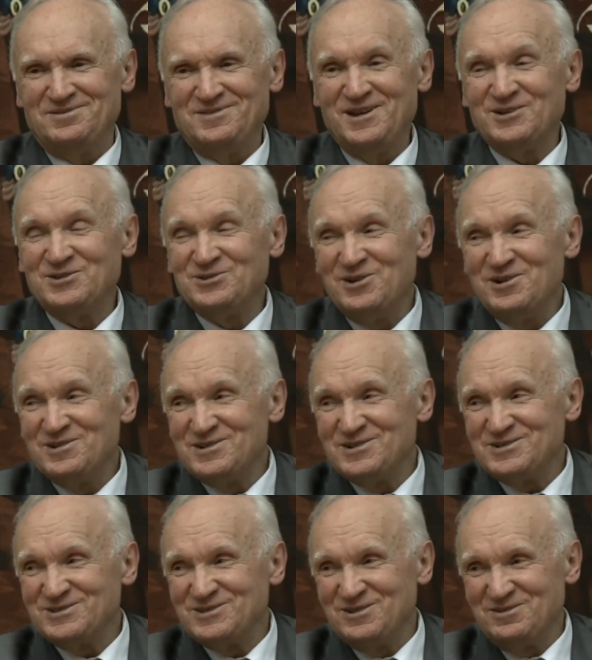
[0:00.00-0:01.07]
Я
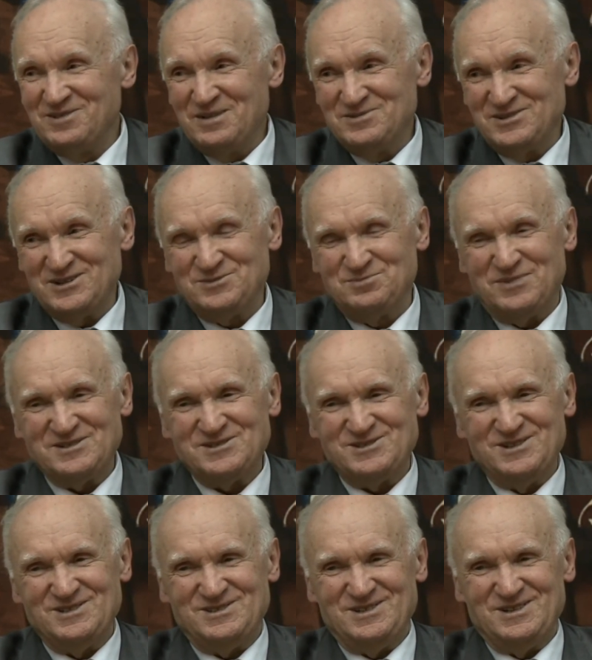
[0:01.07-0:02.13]
только что вам сейчас
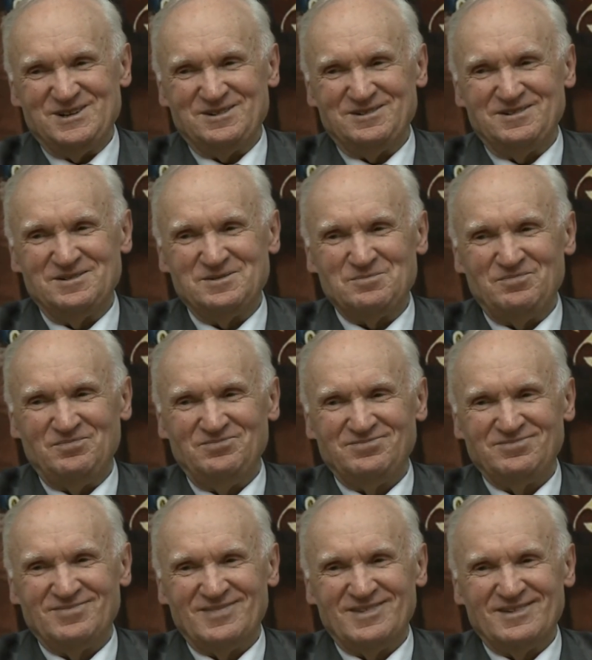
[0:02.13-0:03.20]
процитировал,
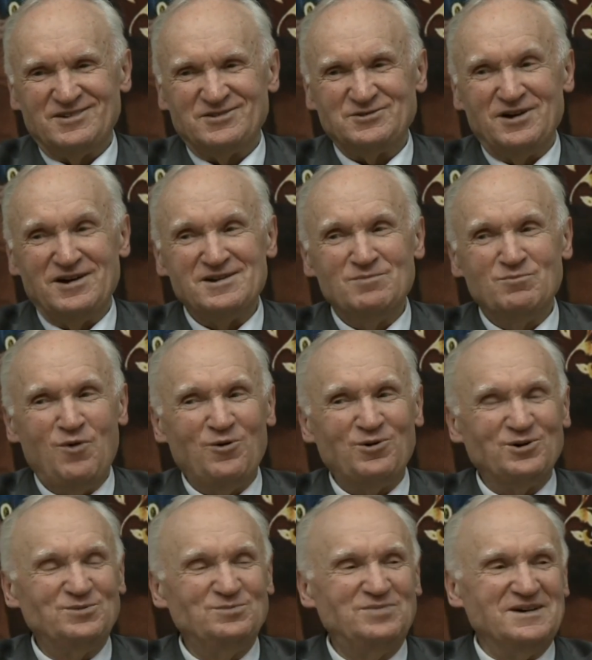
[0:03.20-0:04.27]
что они
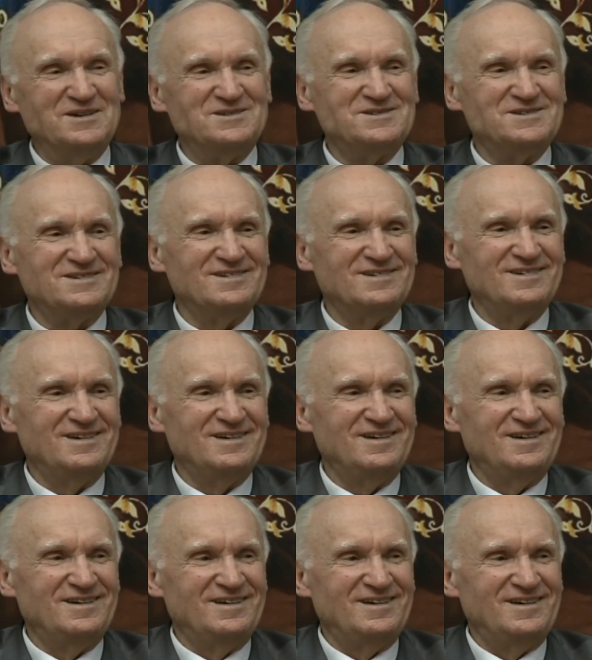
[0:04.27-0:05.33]
могут быть
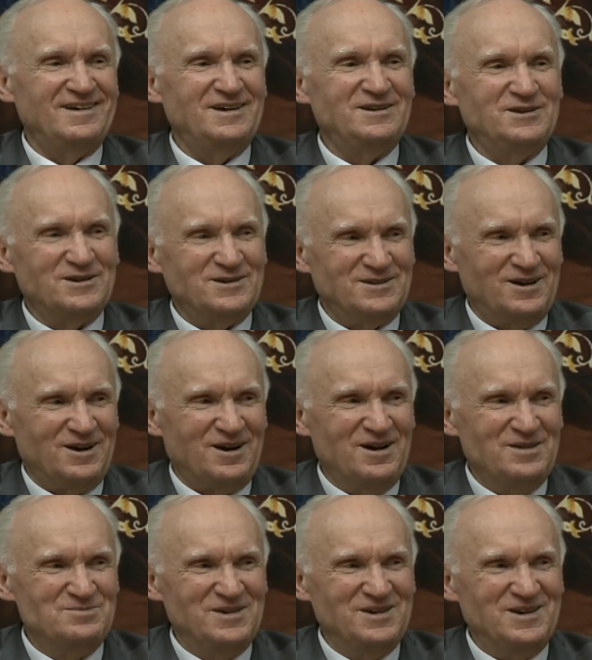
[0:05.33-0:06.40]
и
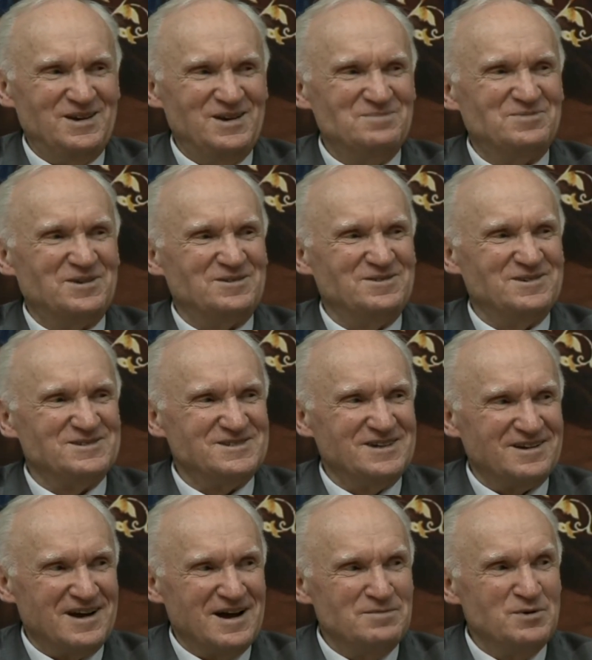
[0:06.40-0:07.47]
докторами, и
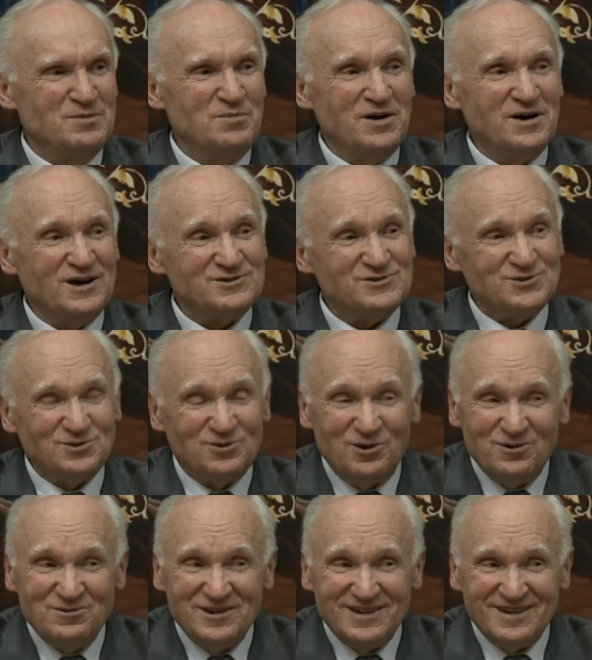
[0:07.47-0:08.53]
профессорами
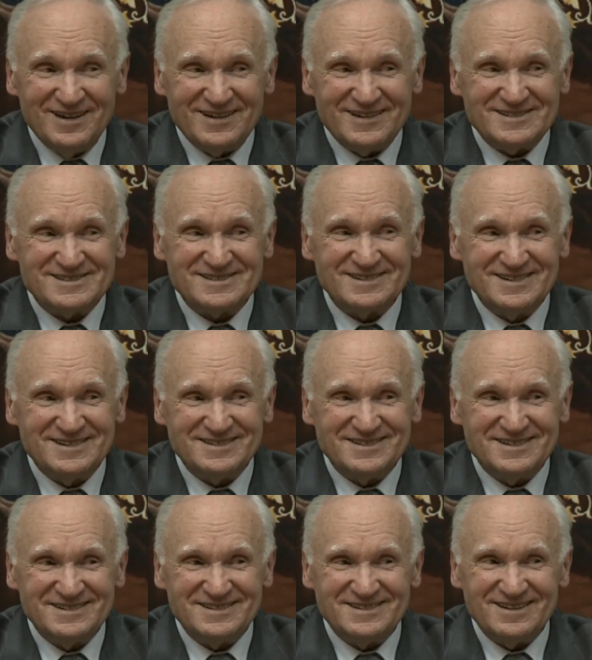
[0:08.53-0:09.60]
богословия.
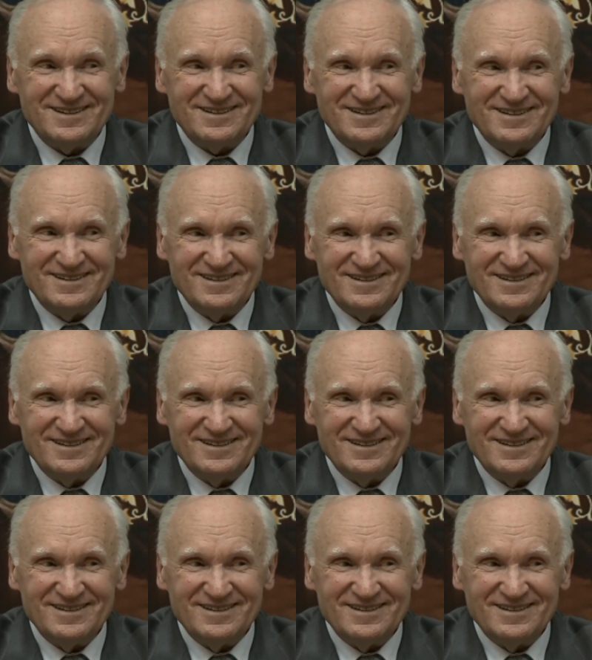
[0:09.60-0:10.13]
Слышите?